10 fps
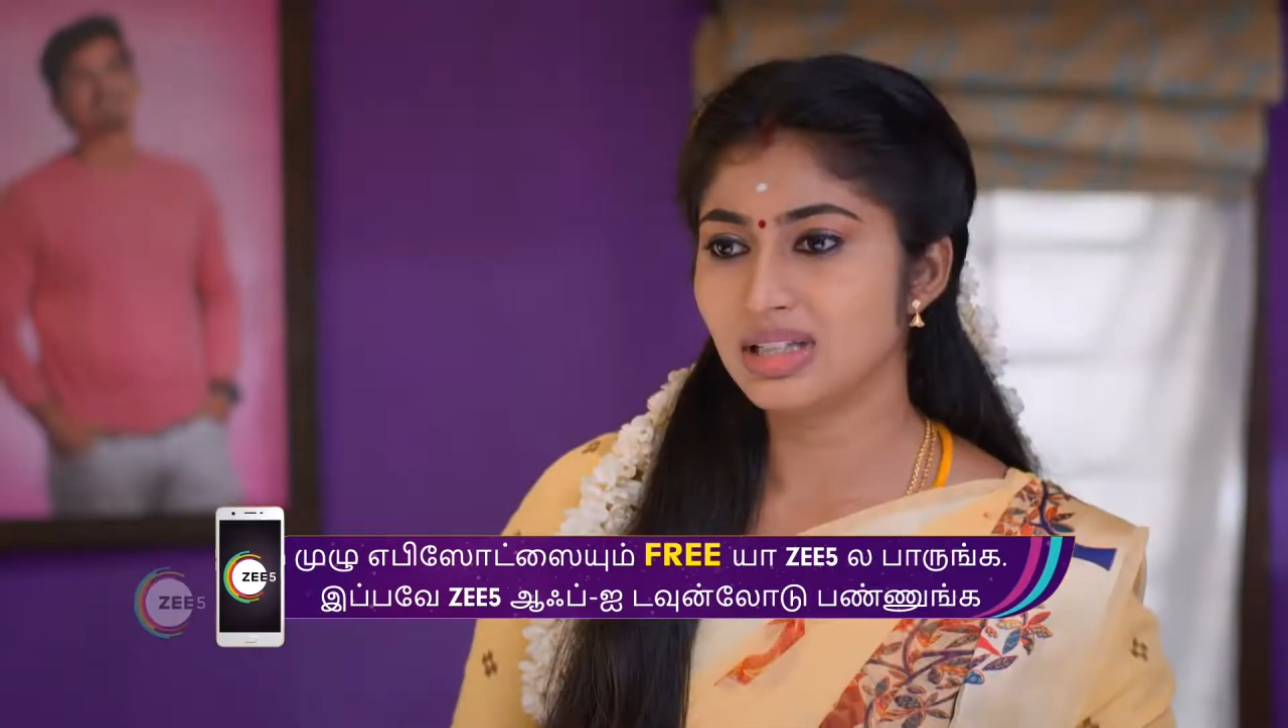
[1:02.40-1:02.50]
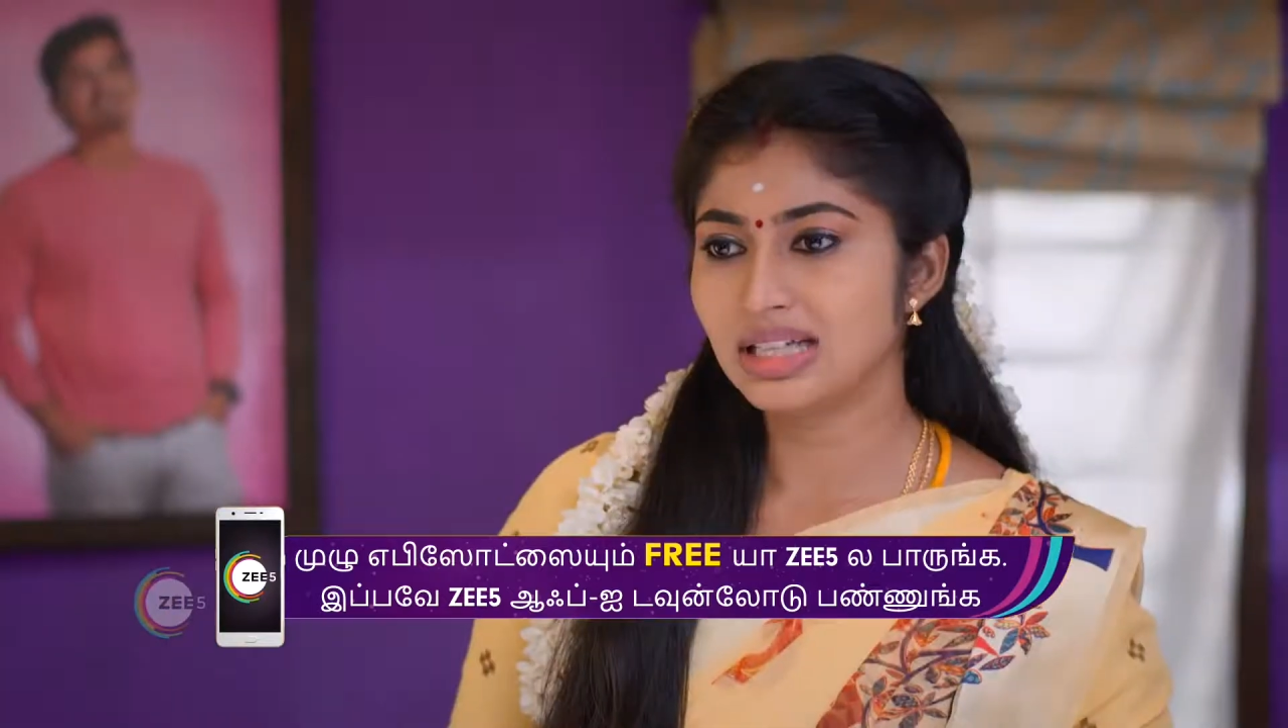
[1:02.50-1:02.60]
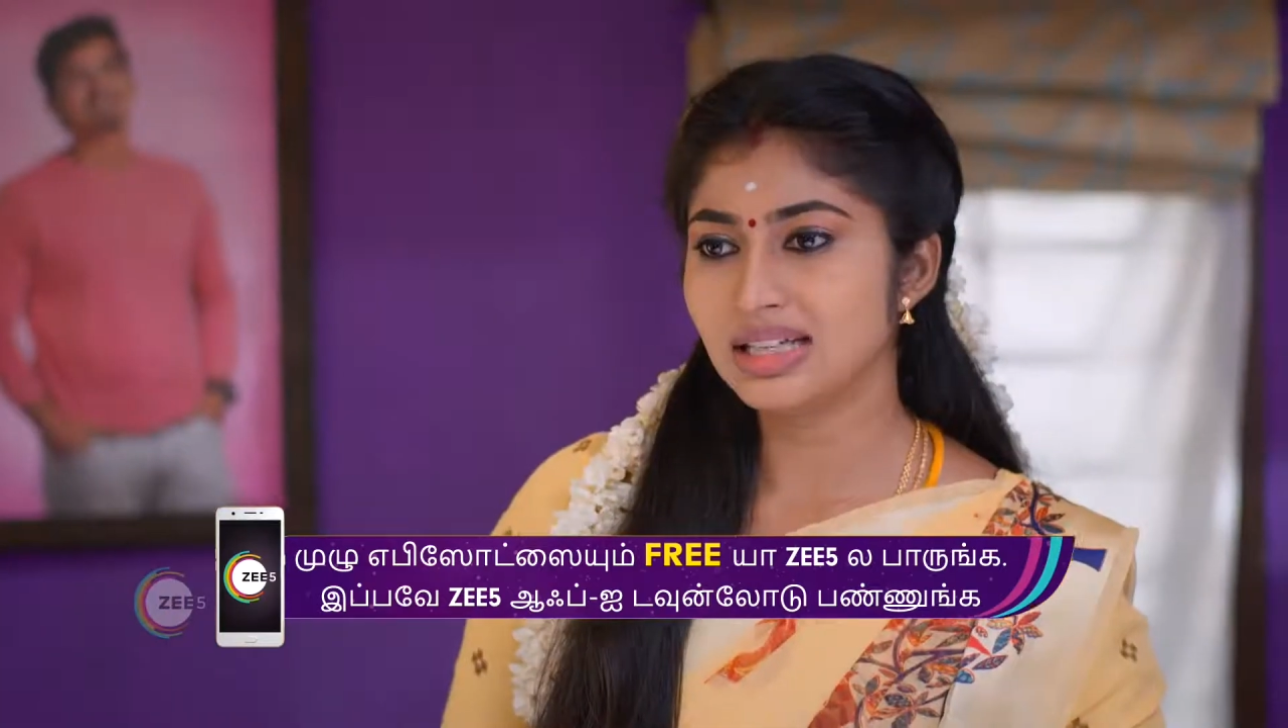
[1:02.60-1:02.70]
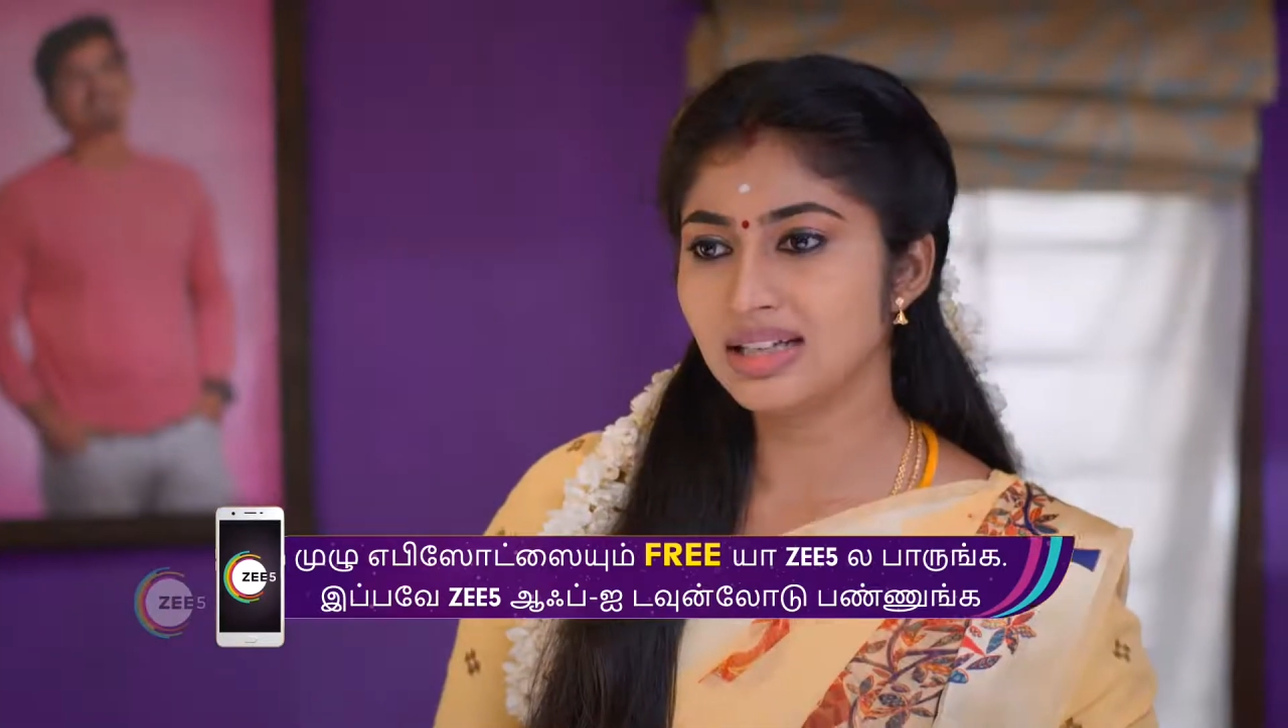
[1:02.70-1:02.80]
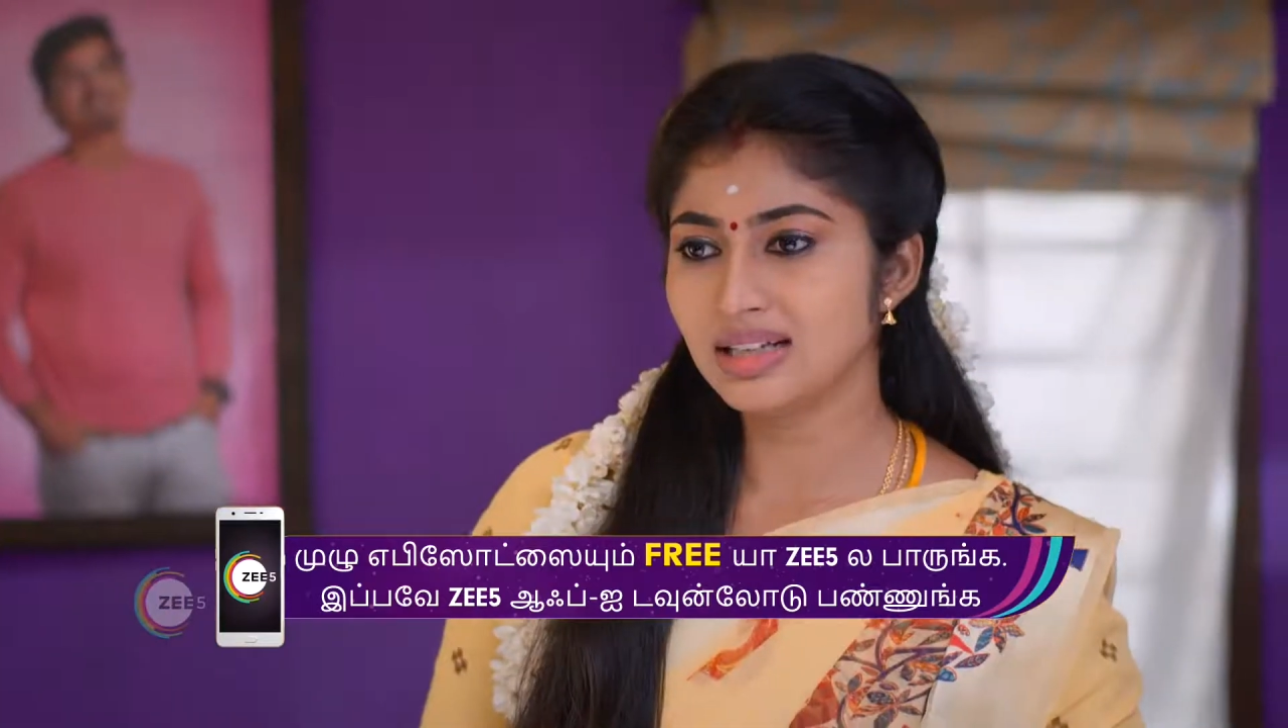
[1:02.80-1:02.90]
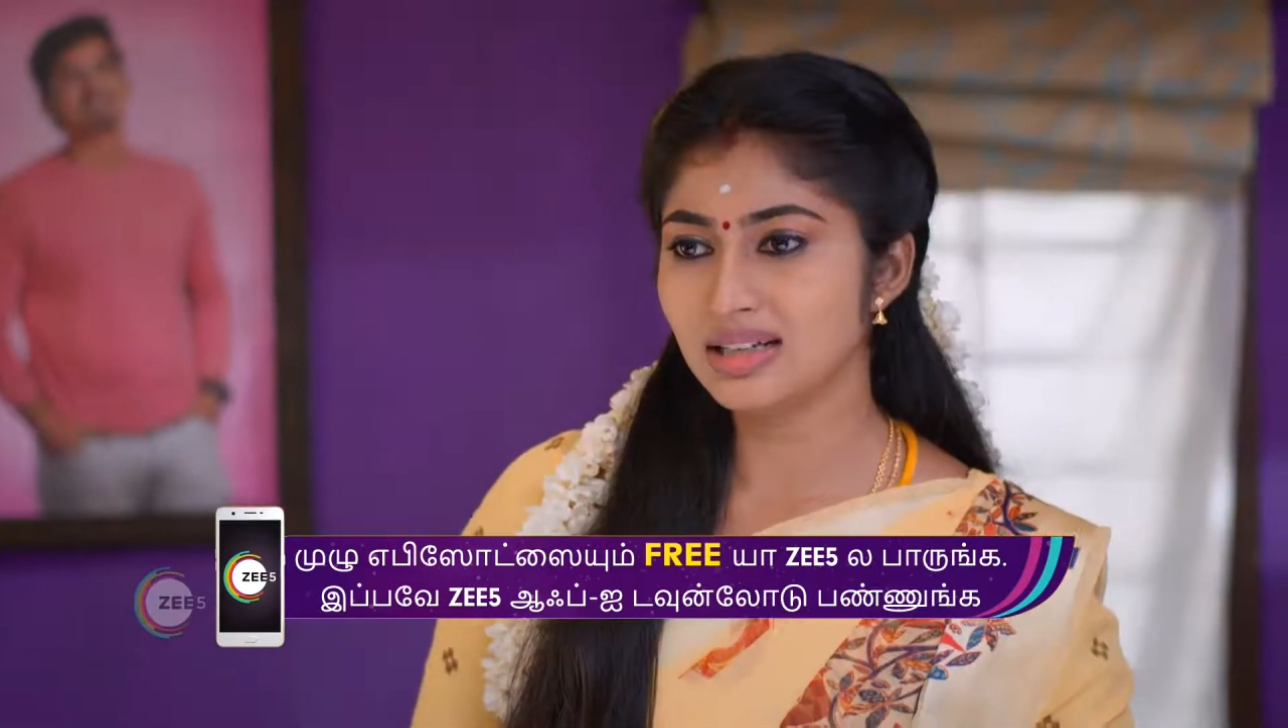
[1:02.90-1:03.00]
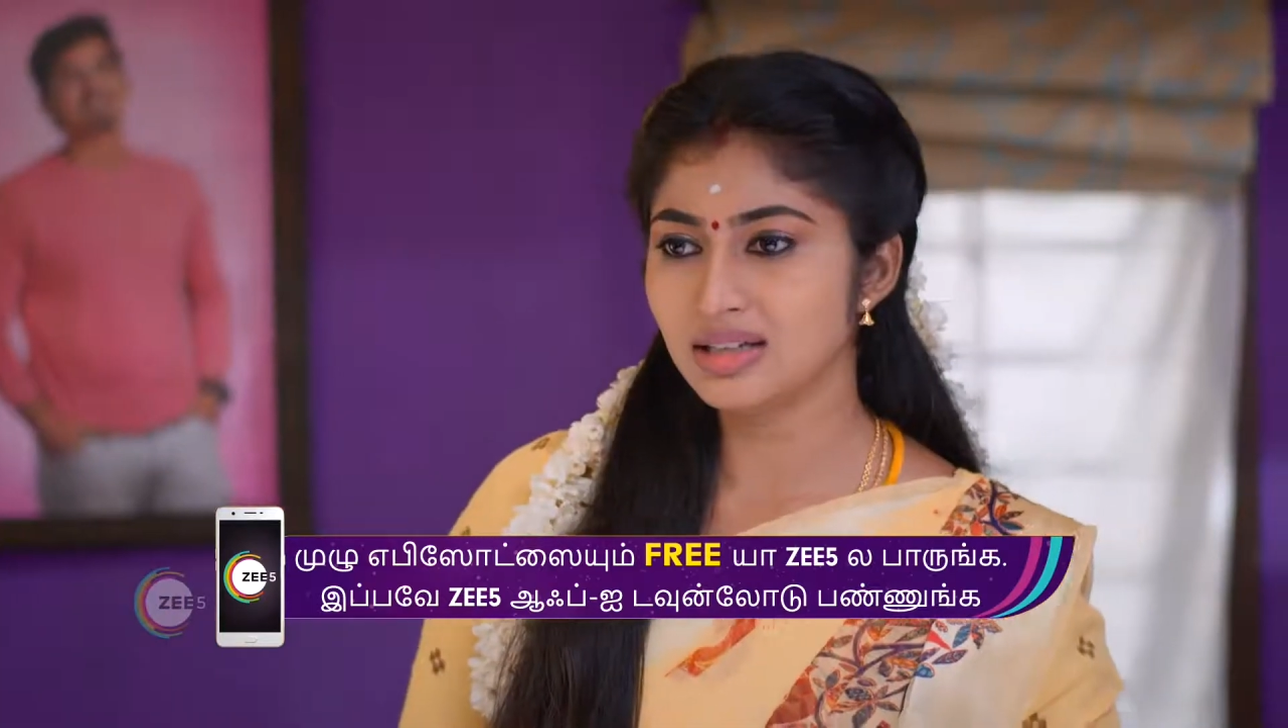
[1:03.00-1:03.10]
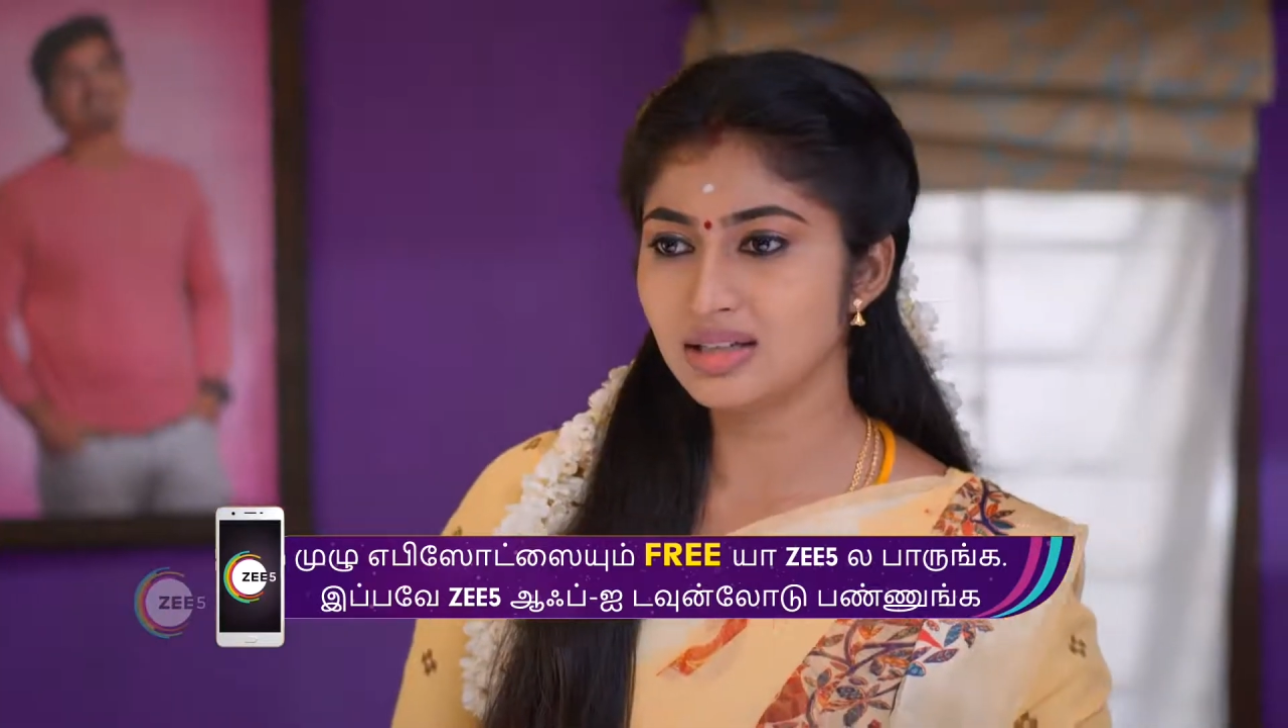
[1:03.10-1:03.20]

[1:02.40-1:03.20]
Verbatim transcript: திடீர்னு